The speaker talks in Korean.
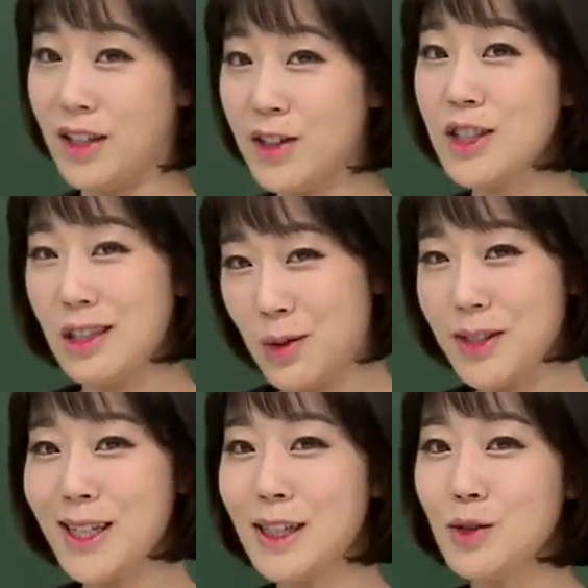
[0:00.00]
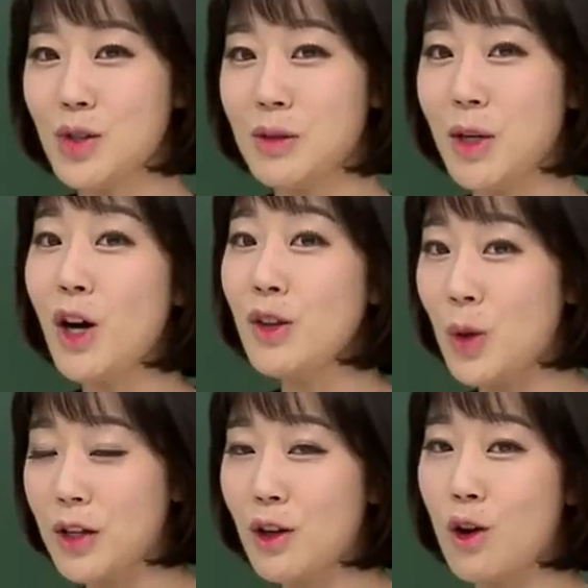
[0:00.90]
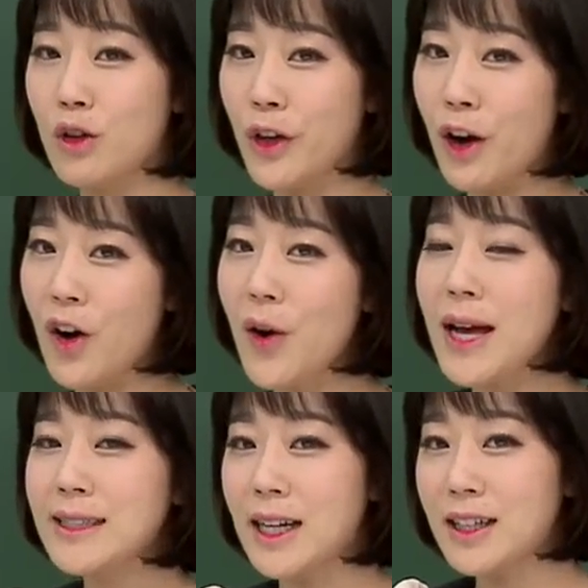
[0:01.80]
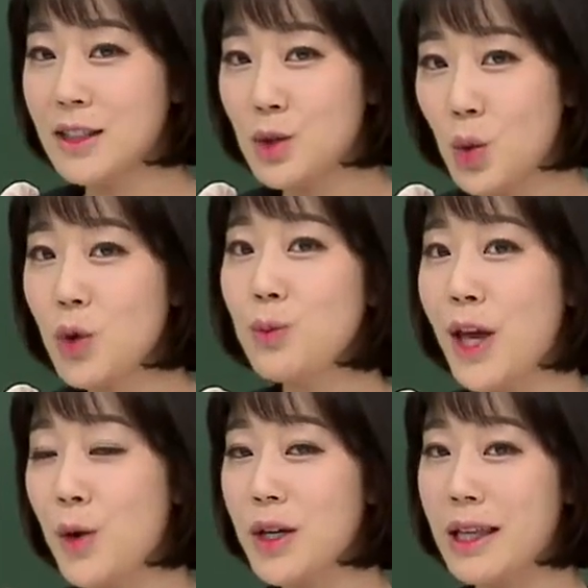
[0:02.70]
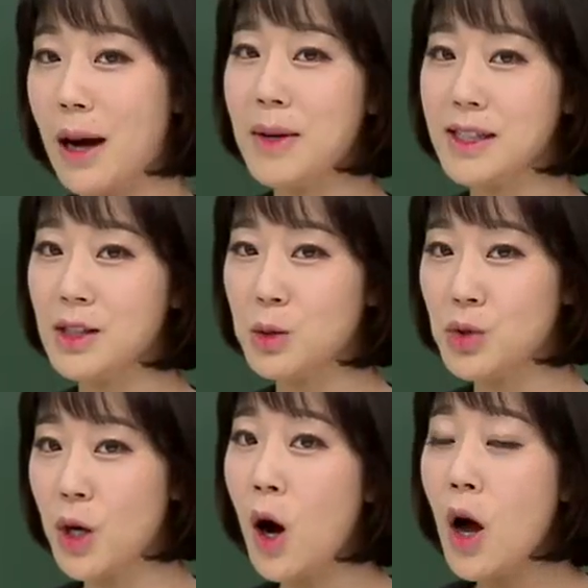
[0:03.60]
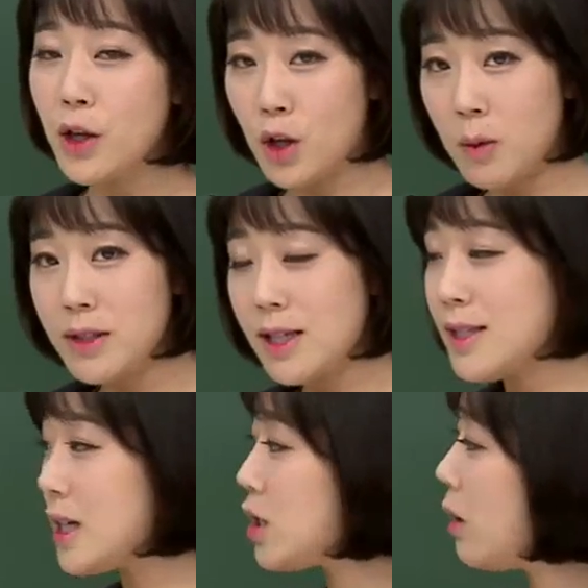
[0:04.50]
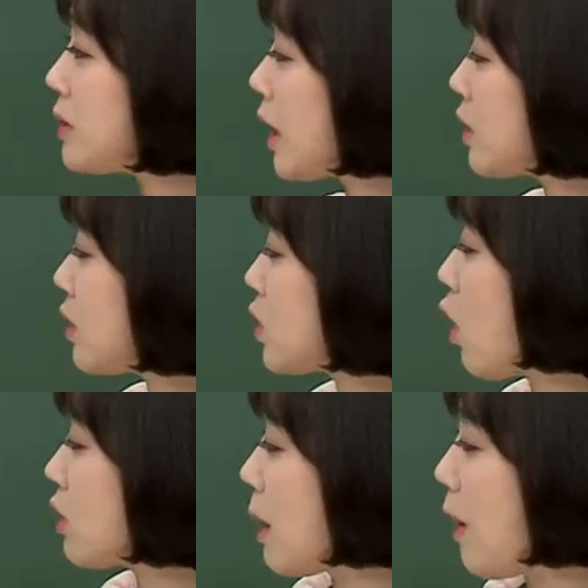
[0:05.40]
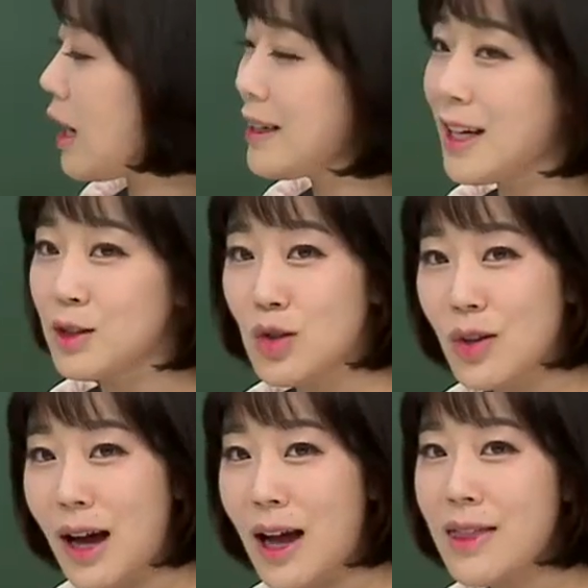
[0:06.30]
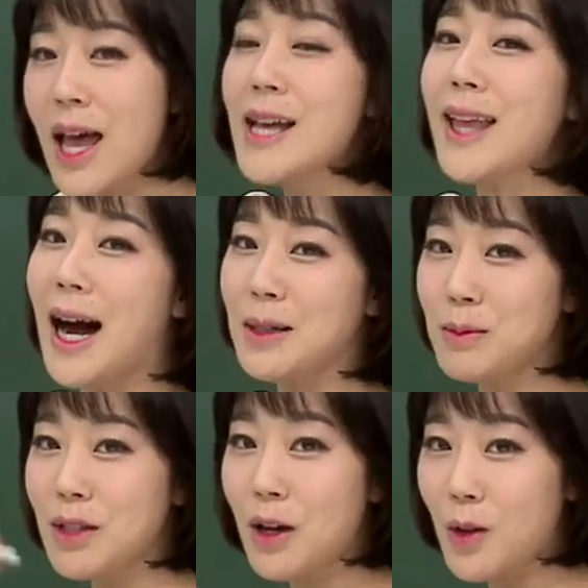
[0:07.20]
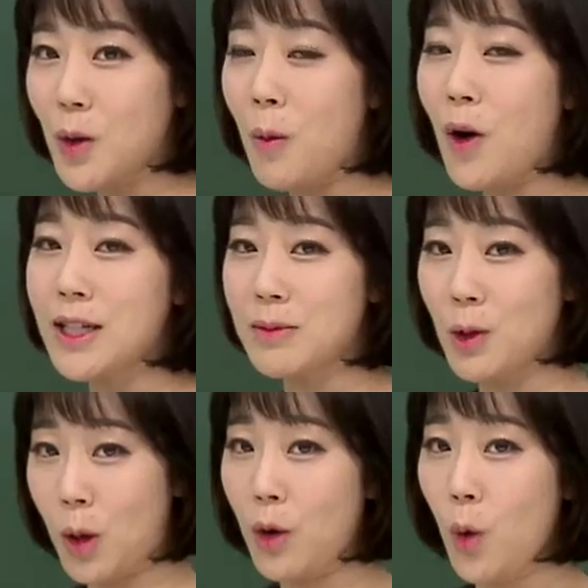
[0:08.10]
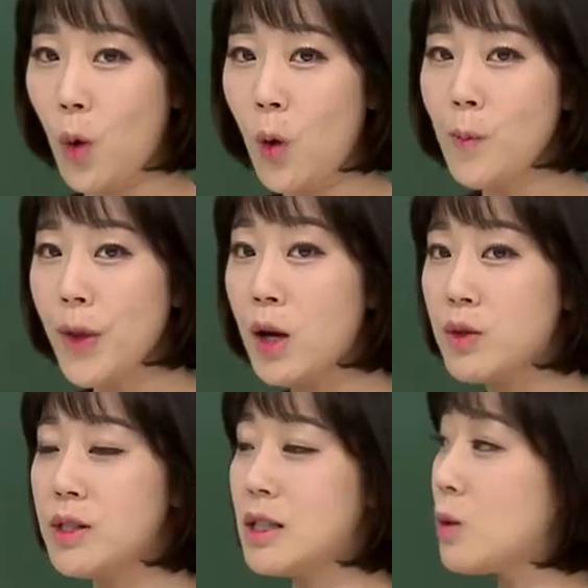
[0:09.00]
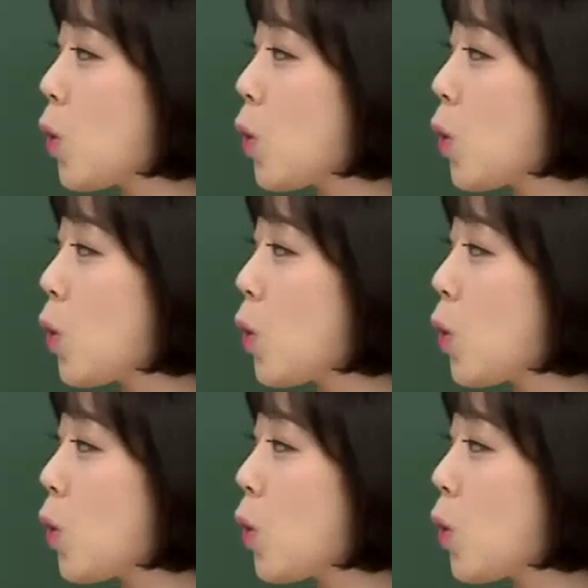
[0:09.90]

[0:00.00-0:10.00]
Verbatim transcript: 이런 식으로 찾아주시면 되는 거고요. 자, 끝에 조금 내용이 남아 있었죠? 여러분 실제 시험장에선 정답 확인하는 순간 다음 문항으로 넘어가시면 되고 우린 지금